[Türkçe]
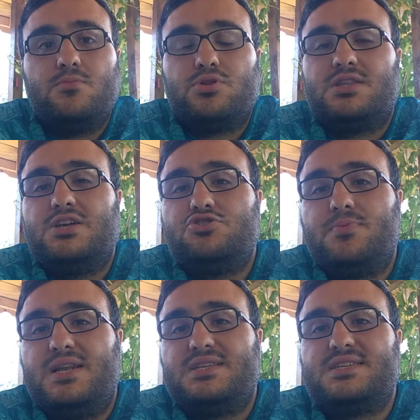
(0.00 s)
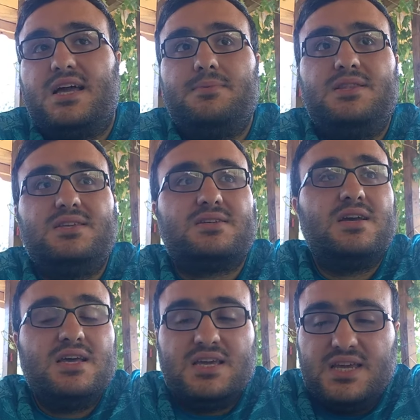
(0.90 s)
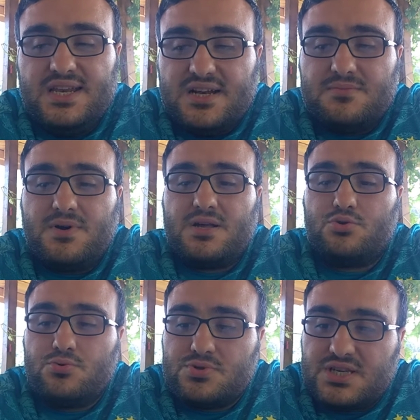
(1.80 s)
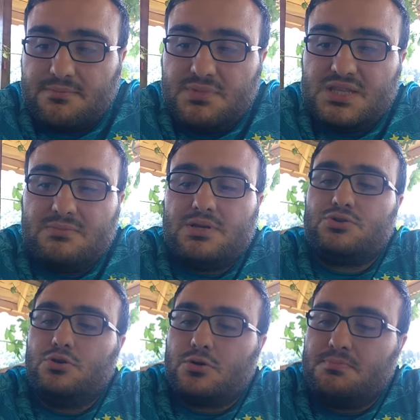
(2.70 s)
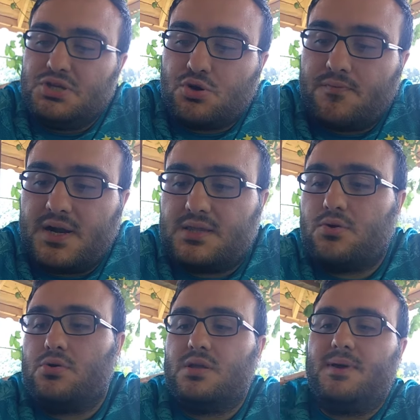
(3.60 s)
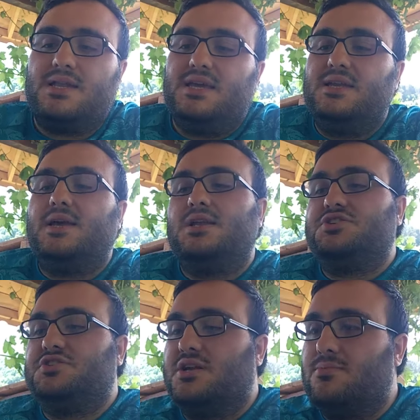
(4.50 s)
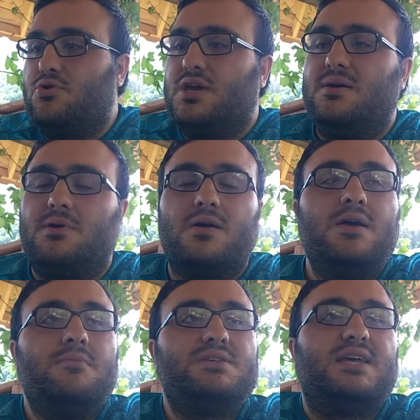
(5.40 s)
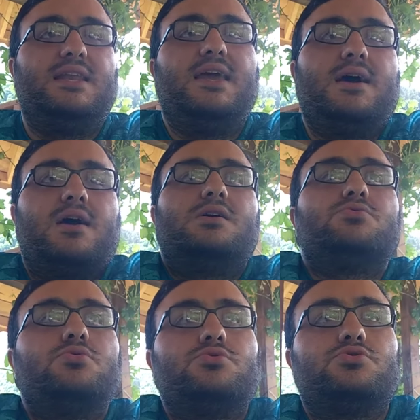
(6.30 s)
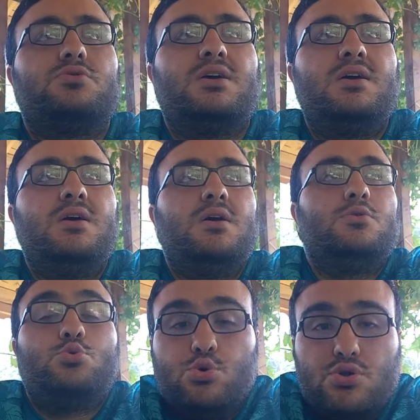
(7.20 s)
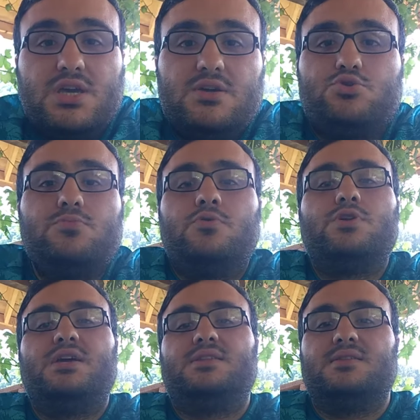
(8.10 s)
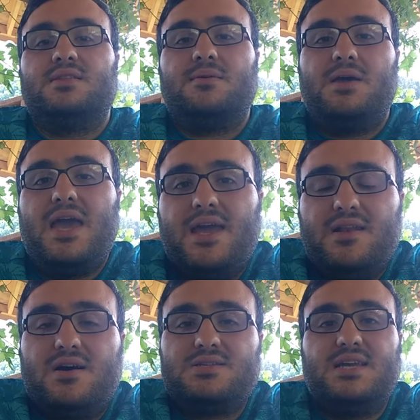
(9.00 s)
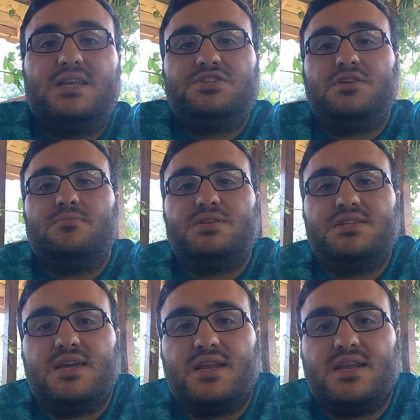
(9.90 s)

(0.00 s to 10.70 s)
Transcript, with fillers: Bu da tecrübeyle sabittir. İnanın bana tüm samimiyetimle söylüyorum. Birçok farklı konuda belki yine eleştirelim okey ama mesela liyakat konusunda Türkiye Cumhuriyeti'nde en az eleştirilmesi